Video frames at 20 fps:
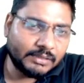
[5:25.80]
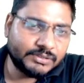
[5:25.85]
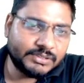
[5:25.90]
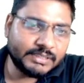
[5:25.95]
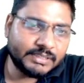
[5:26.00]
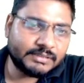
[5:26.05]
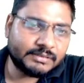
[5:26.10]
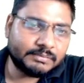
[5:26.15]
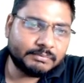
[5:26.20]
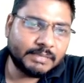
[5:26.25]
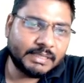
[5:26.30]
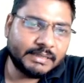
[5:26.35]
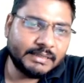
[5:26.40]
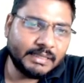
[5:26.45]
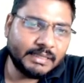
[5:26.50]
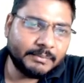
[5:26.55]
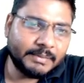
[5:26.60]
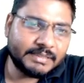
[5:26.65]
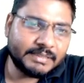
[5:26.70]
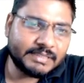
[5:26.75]
जिस
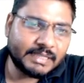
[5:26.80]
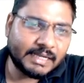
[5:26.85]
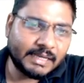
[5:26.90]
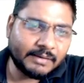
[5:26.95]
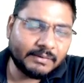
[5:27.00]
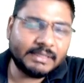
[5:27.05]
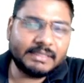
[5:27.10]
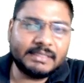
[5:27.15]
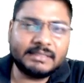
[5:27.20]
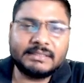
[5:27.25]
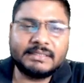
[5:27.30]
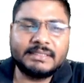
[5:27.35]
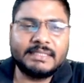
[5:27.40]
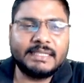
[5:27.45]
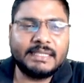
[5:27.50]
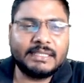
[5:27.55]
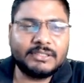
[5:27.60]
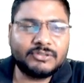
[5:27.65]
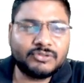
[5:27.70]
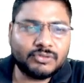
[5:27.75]
मंदिर में चढ़ावा देती
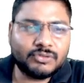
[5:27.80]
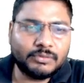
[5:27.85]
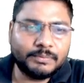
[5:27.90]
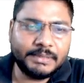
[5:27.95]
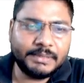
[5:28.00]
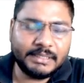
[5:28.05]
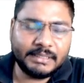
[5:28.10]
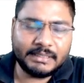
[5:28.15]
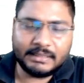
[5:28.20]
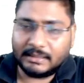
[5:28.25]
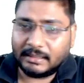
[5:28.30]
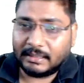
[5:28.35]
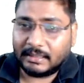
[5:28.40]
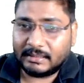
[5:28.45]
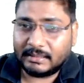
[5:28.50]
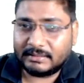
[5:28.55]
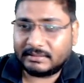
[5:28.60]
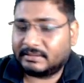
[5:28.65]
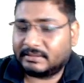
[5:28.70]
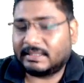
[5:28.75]
है जो भी
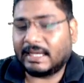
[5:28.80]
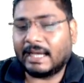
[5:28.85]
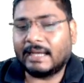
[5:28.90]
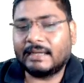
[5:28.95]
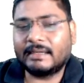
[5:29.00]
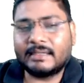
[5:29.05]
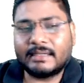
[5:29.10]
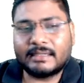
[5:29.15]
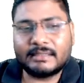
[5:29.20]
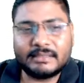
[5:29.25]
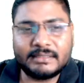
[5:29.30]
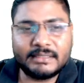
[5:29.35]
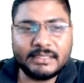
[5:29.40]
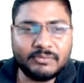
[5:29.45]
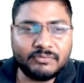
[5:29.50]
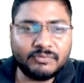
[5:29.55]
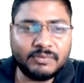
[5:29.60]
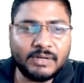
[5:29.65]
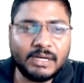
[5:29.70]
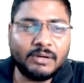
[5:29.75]
दान करती है
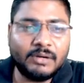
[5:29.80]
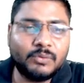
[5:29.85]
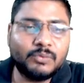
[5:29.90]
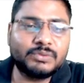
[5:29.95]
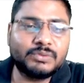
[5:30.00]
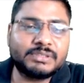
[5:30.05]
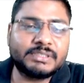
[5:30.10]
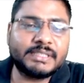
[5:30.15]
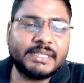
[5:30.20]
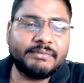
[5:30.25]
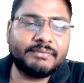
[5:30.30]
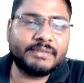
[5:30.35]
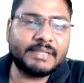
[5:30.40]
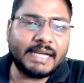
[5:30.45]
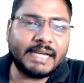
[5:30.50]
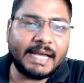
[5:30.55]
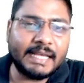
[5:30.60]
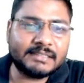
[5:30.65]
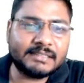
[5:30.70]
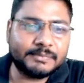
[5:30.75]
वह उसके
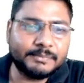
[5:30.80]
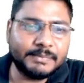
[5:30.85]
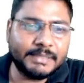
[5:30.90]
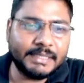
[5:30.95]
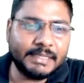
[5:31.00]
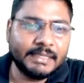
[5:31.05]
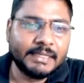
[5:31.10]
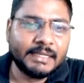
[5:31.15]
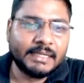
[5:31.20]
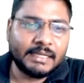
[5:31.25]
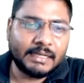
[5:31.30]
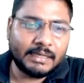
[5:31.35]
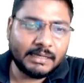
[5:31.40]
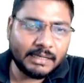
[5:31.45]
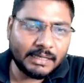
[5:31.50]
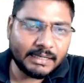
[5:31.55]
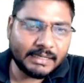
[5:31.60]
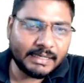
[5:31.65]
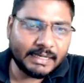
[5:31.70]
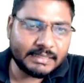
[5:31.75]
विकास में
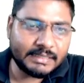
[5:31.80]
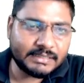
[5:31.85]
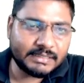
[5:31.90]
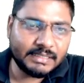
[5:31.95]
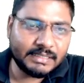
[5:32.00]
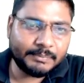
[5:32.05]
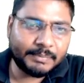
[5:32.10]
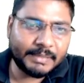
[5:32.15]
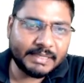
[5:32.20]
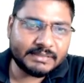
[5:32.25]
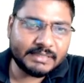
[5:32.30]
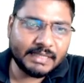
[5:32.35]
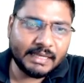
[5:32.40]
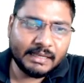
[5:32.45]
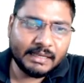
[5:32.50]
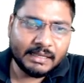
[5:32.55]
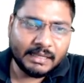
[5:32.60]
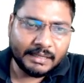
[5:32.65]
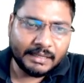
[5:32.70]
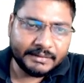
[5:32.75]
लगना चाहिए
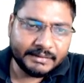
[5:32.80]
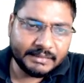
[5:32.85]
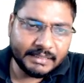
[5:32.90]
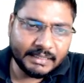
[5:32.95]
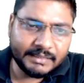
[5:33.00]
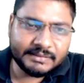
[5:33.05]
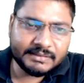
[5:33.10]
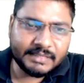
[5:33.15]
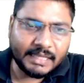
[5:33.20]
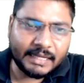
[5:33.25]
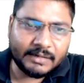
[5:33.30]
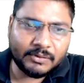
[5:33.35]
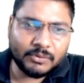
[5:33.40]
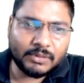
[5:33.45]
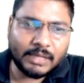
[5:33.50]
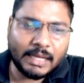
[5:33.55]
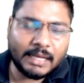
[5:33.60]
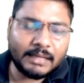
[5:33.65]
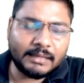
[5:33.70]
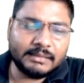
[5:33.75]
पैसा ये इन सारों
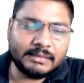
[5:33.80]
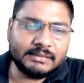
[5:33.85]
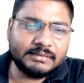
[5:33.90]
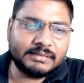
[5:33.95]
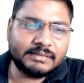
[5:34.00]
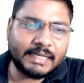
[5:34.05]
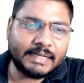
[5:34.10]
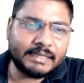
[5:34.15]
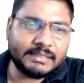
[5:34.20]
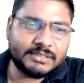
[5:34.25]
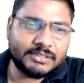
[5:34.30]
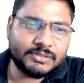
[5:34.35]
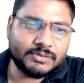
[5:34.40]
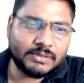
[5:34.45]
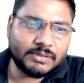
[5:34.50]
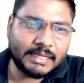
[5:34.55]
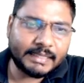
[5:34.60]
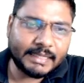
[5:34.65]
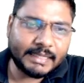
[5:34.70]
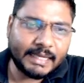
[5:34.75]
का इन सारी
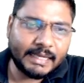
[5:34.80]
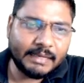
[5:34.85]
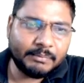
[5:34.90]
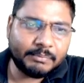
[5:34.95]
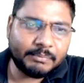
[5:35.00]
चीज़ों का क्या है